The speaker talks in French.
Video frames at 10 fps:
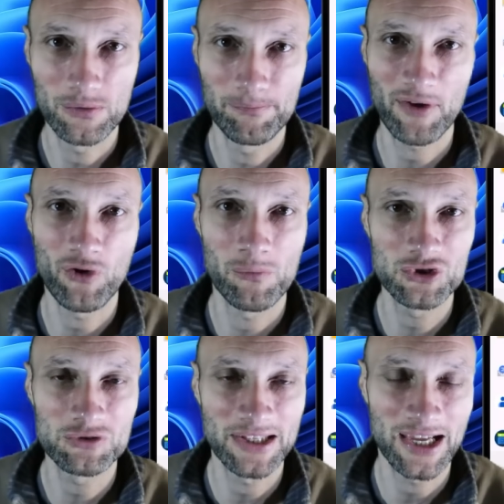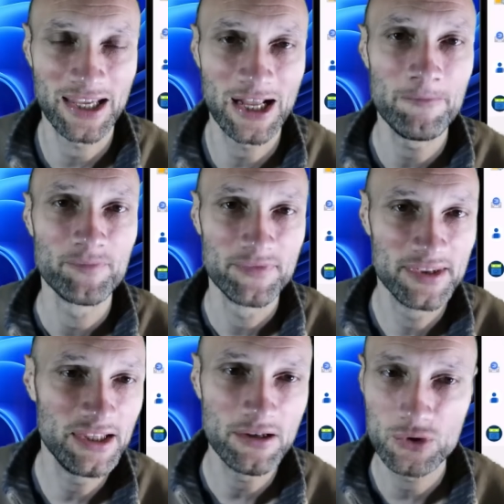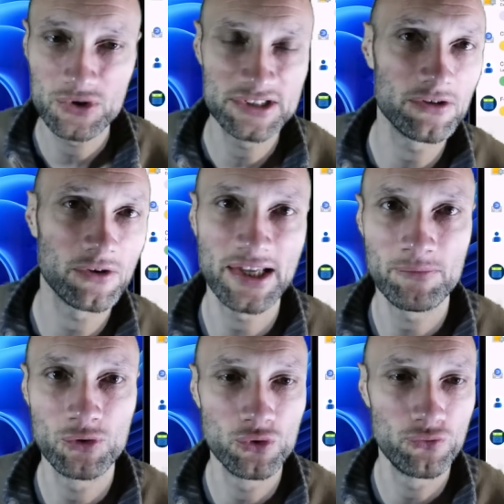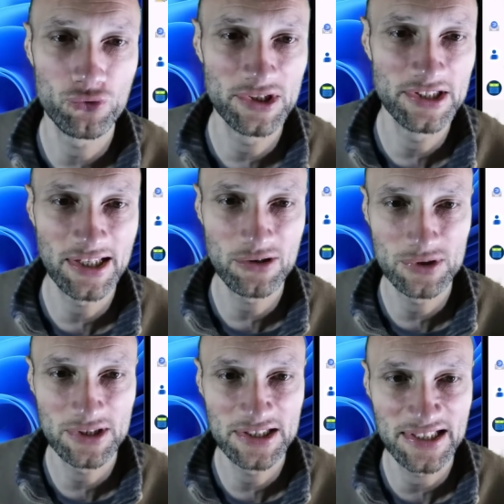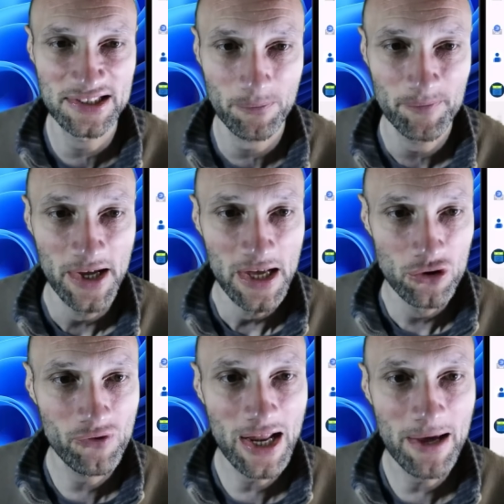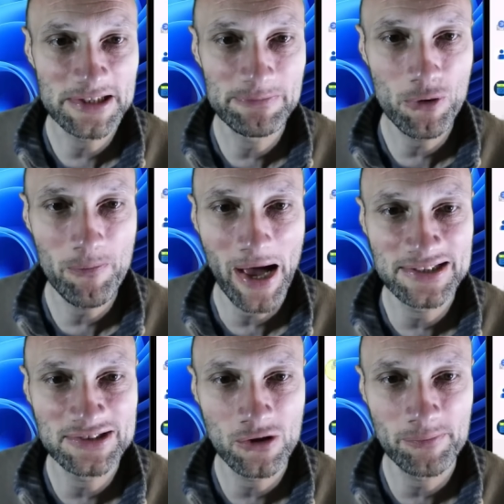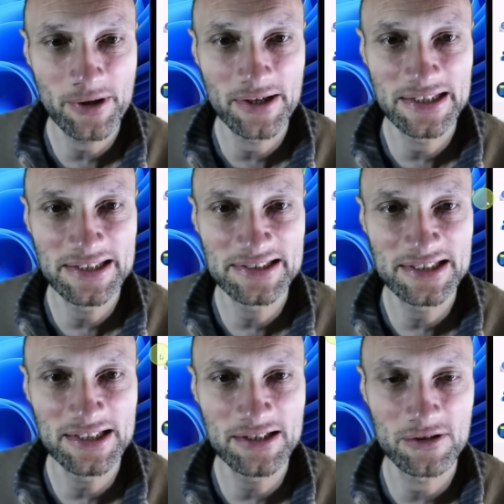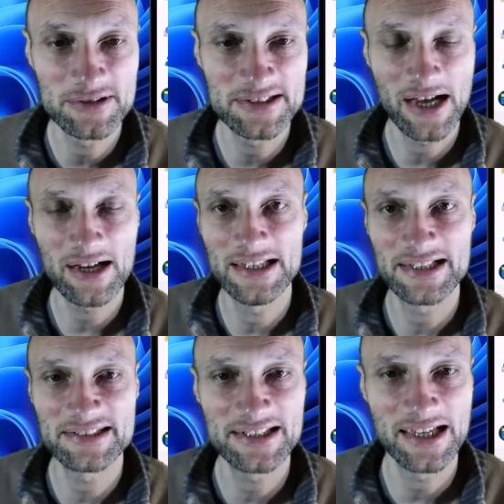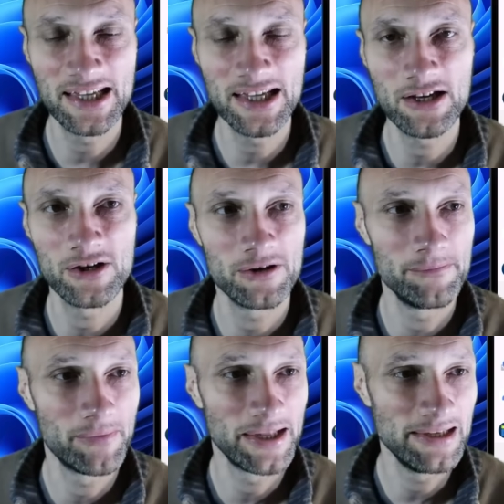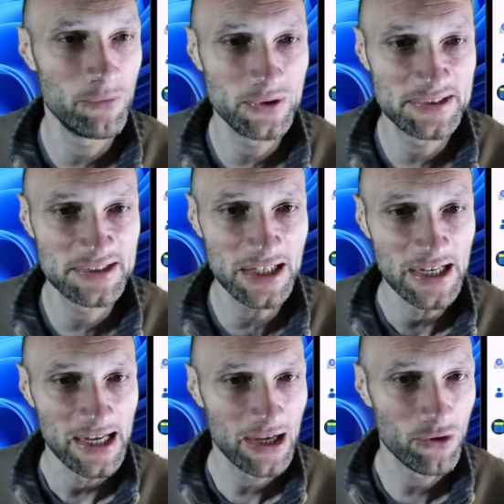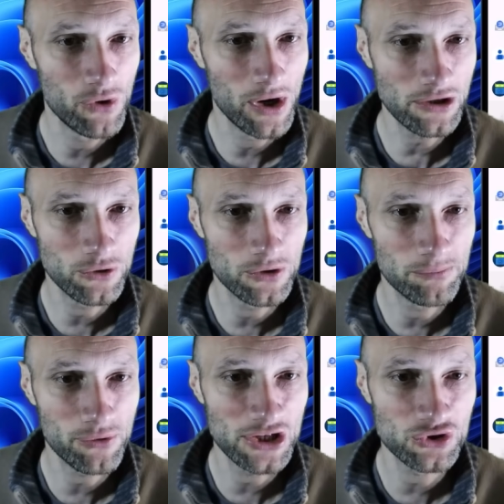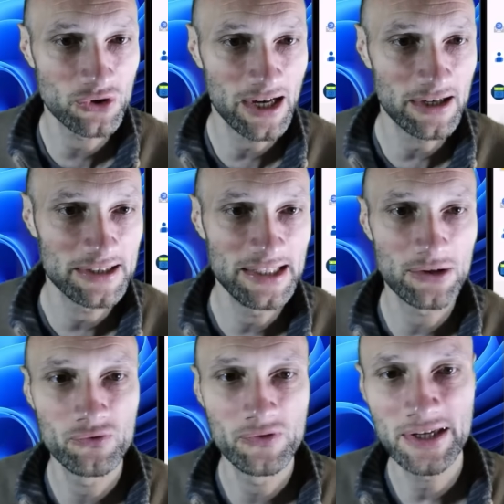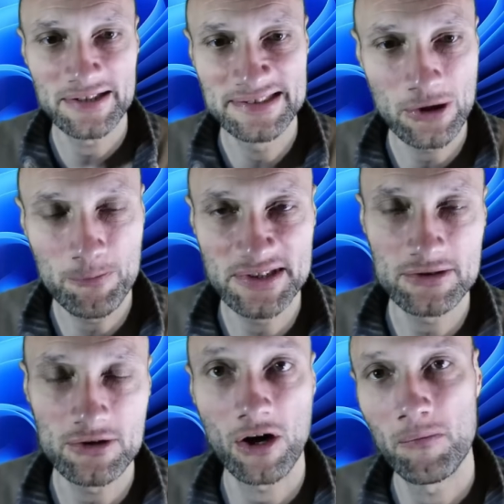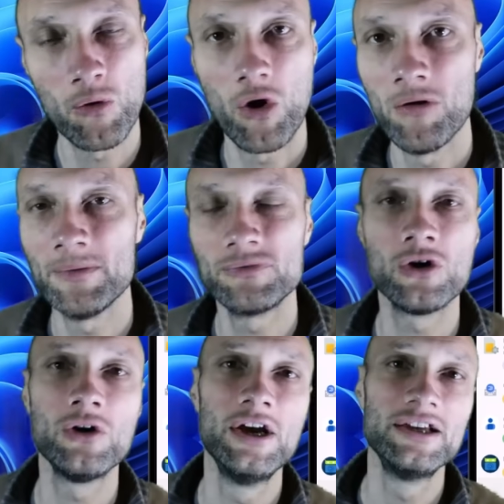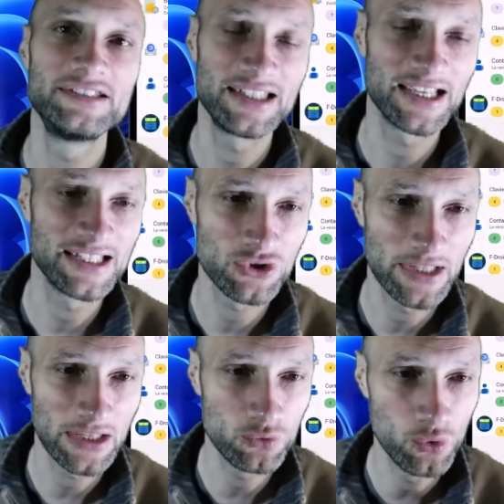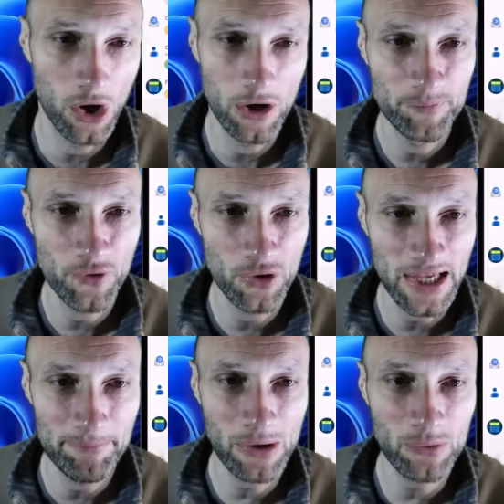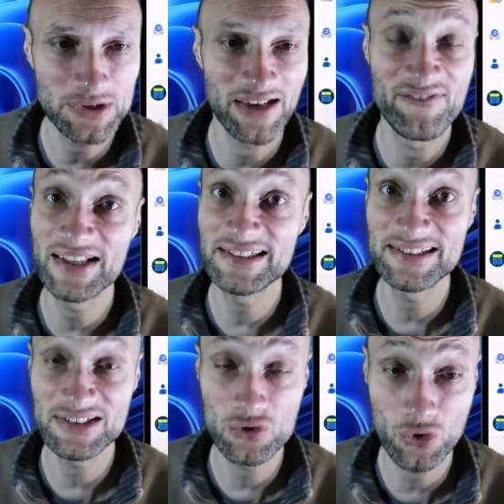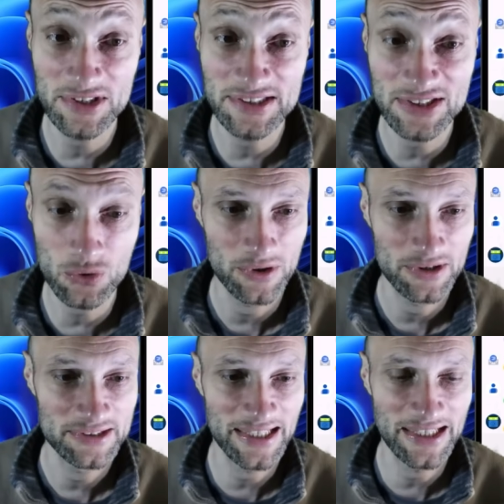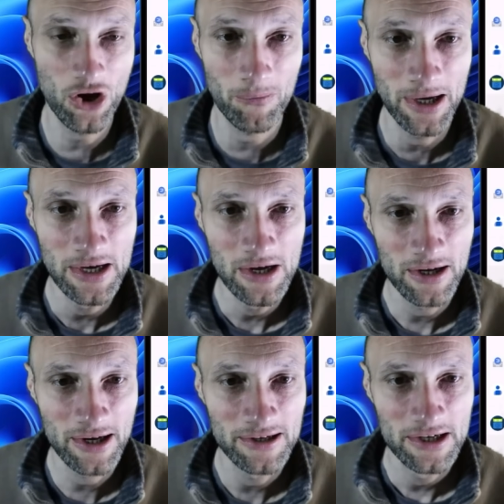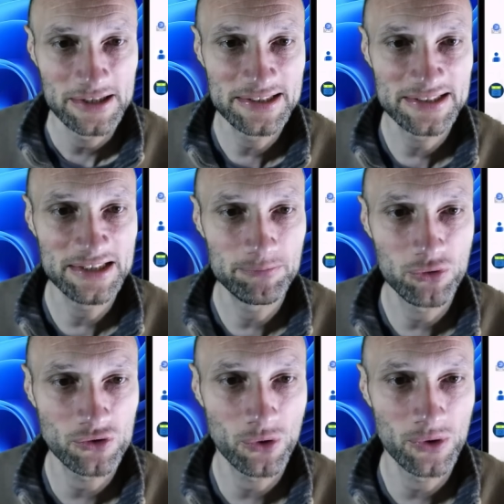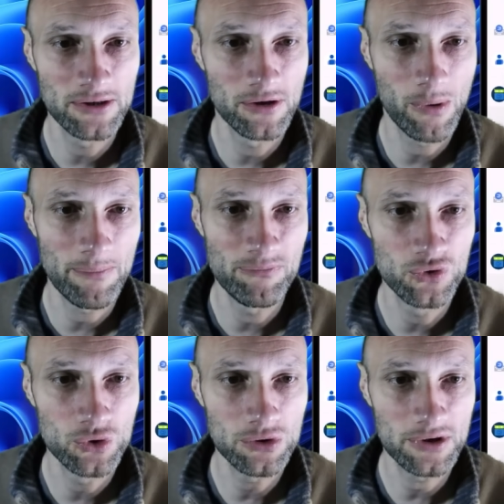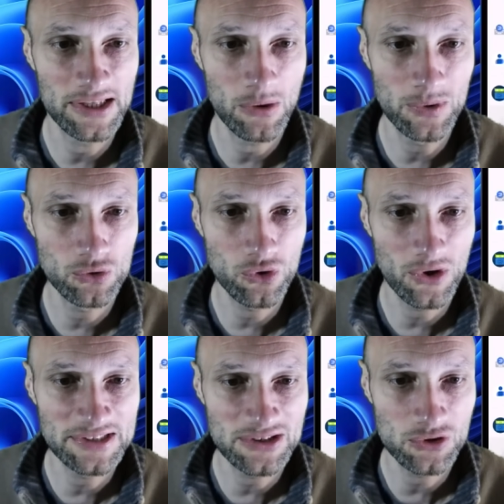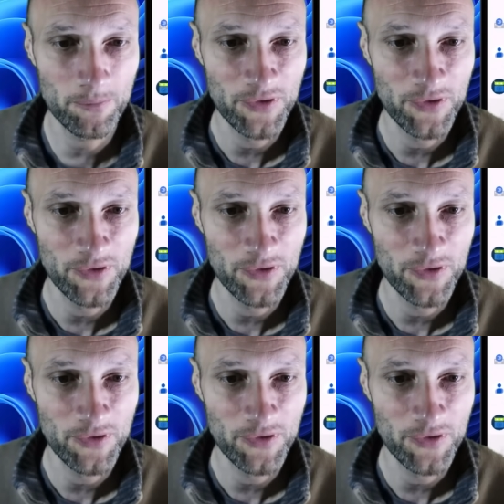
performance matérielle, ni aussi en termes de fluidité d'utilisation. Donc voilà un petit peu, par exemple, ici, ça, il a scanné euh, ma démo ici, et on voit que pour l'agenda, il a trouvé zéro pisteur. Bon, en même temps, c'est un agenda de Google. Ok, par contre, il y a 26 autorisations, c'est énorme. Hein. Ici, pour Android WebView, il y a 8 autorisations.